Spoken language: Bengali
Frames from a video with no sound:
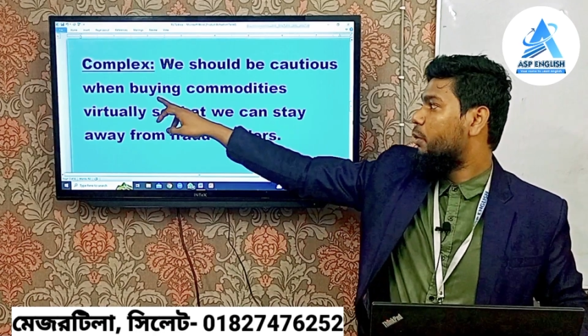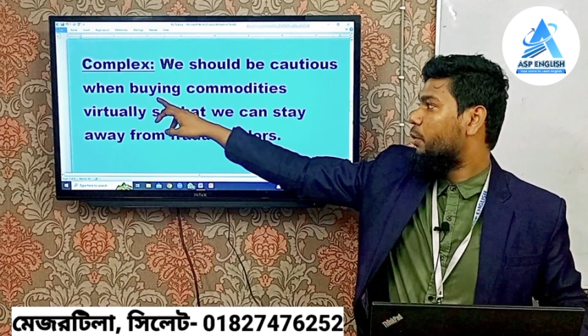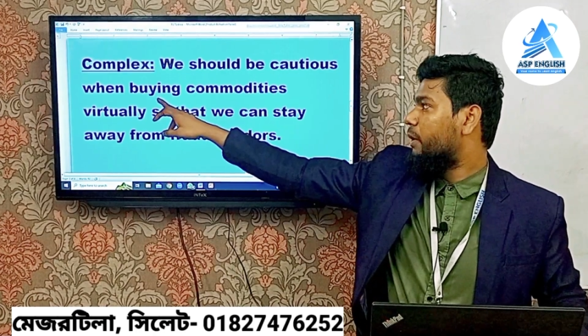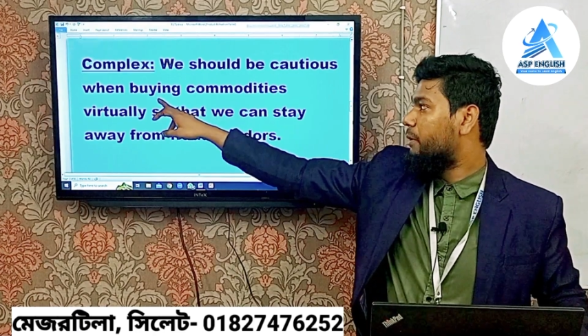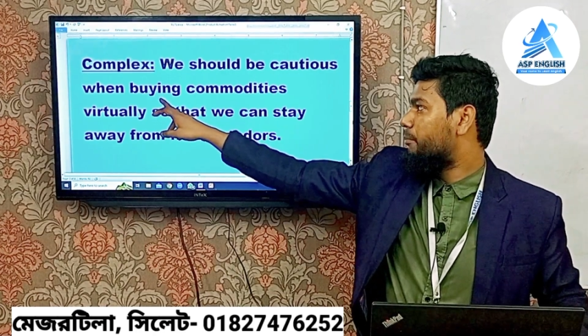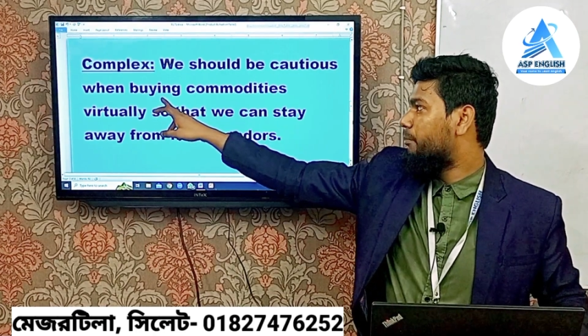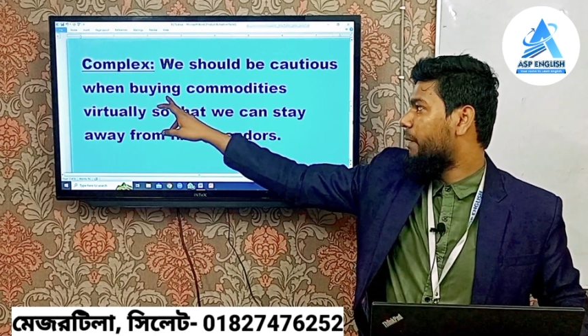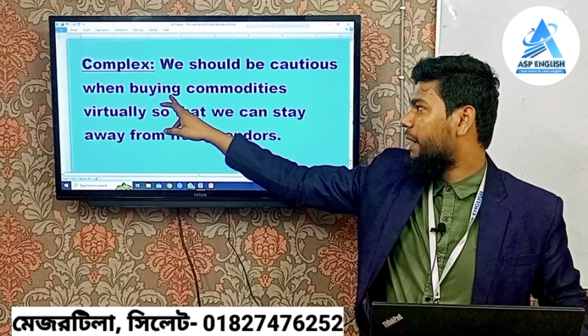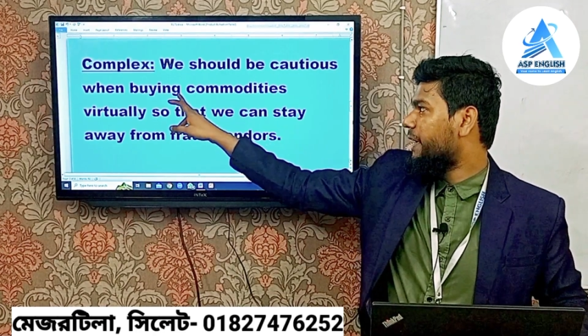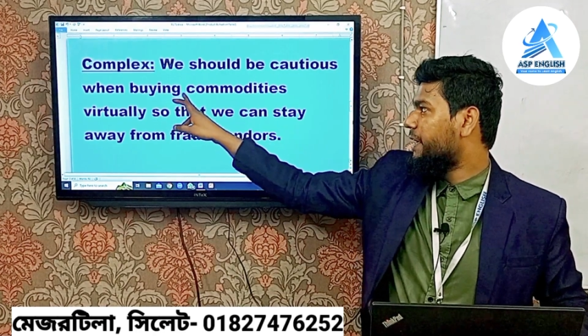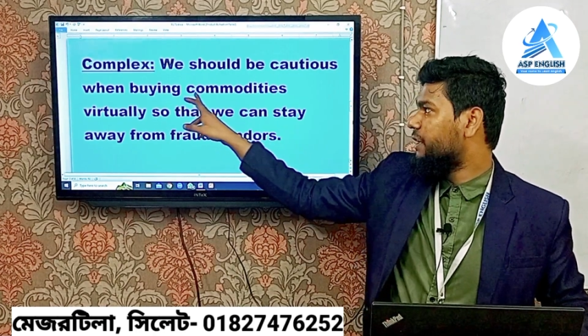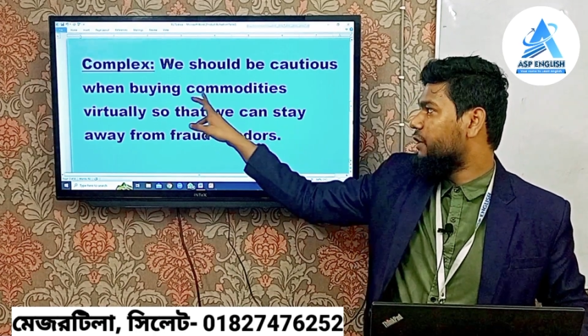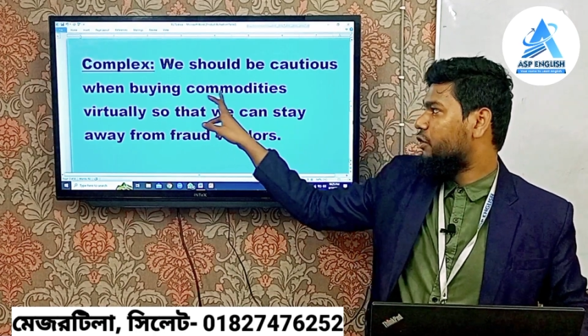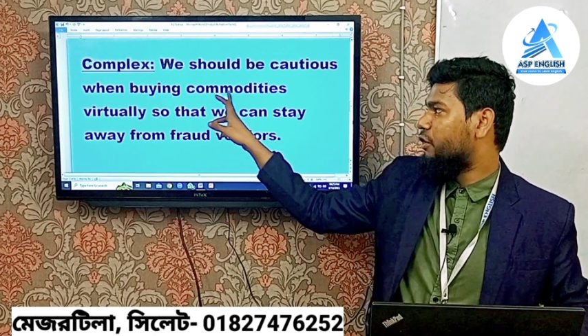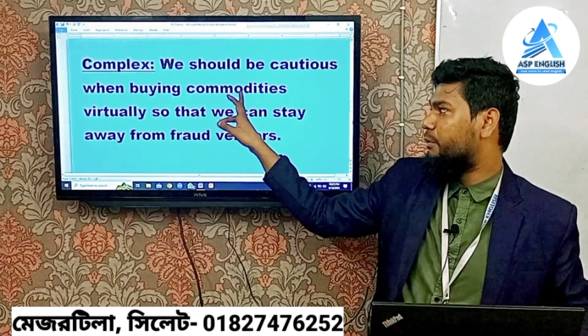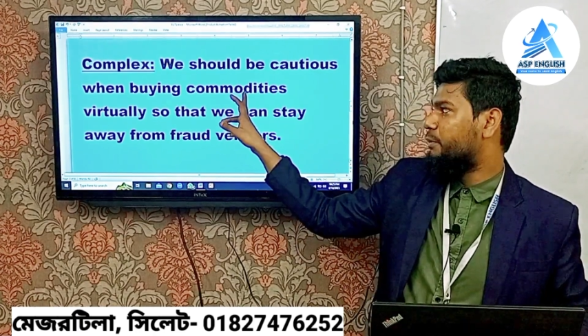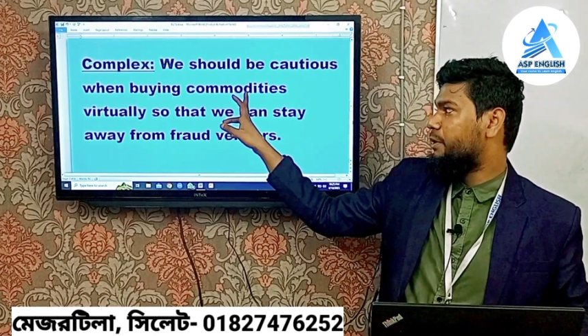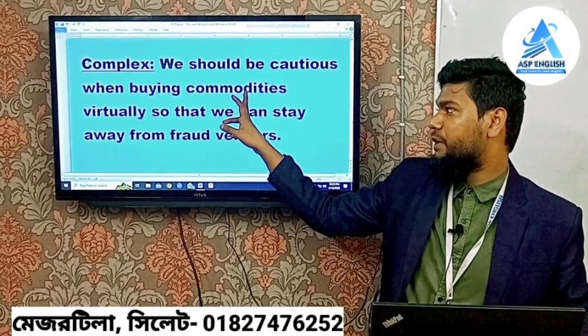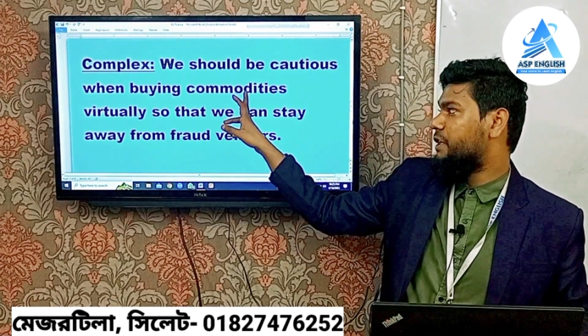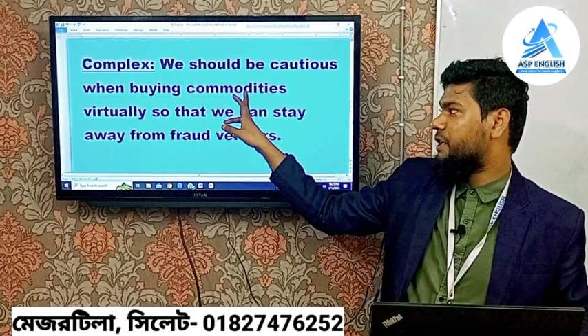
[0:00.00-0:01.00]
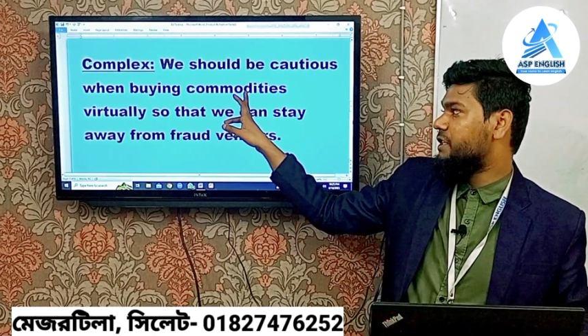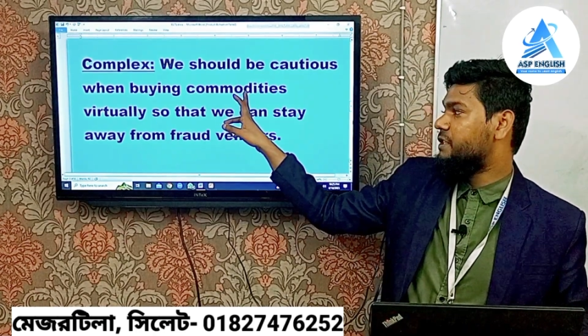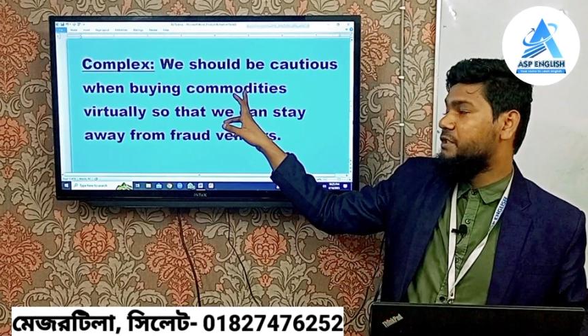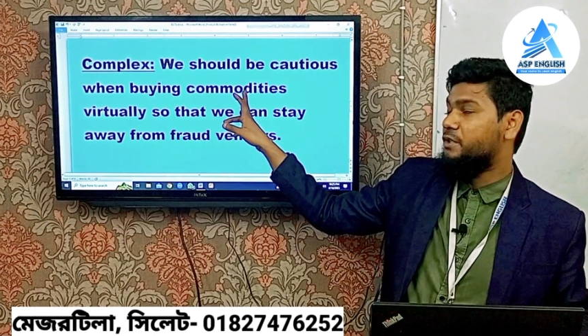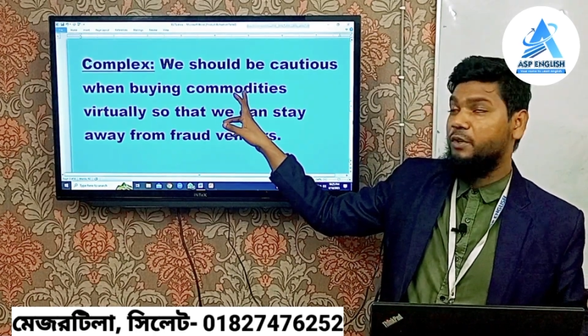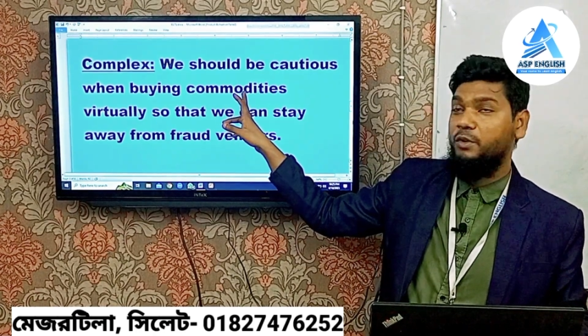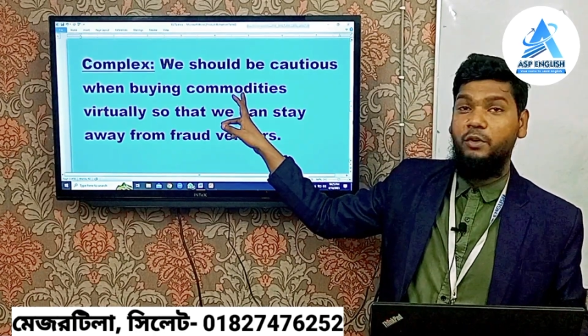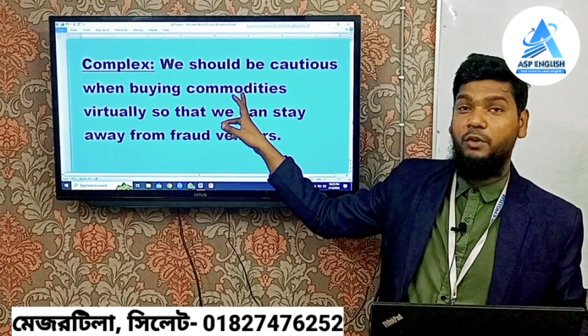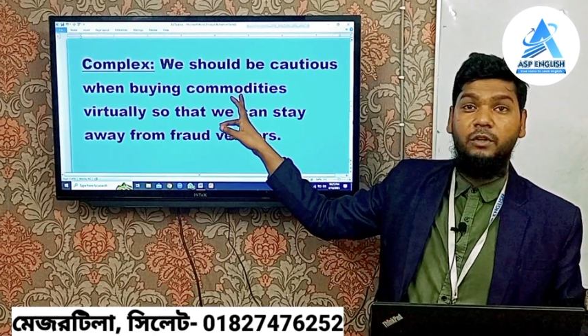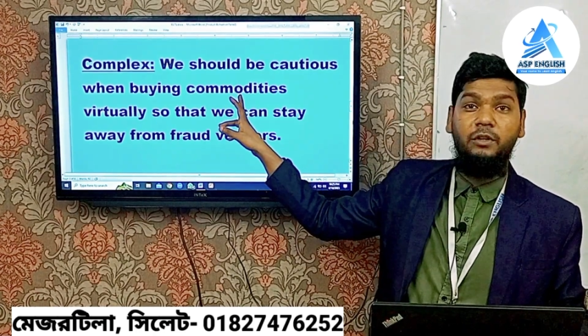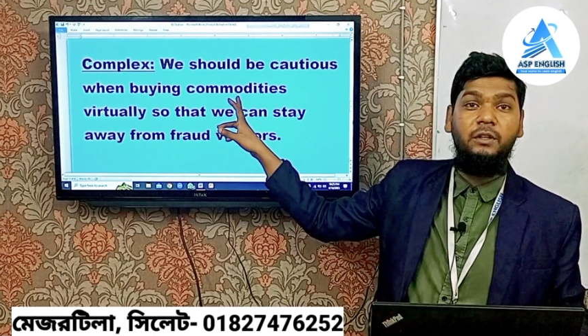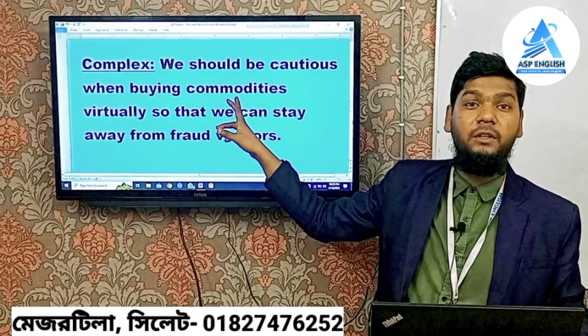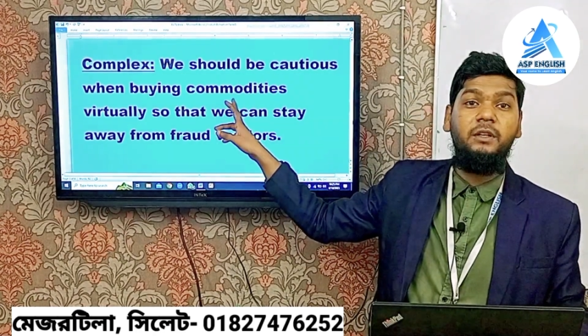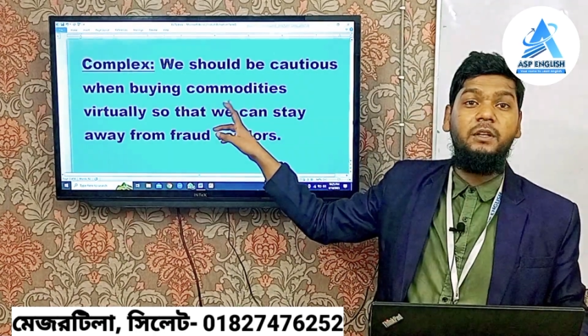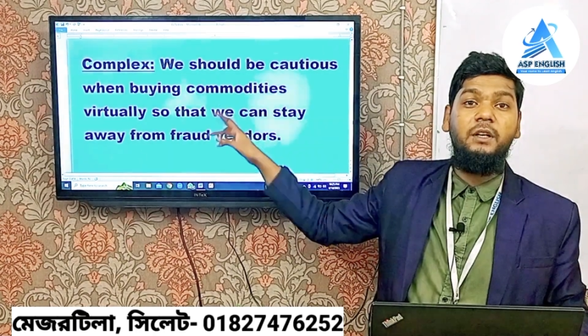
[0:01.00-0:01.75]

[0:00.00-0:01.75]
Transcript: ওয়েন বাইং কমোডিটিস যখন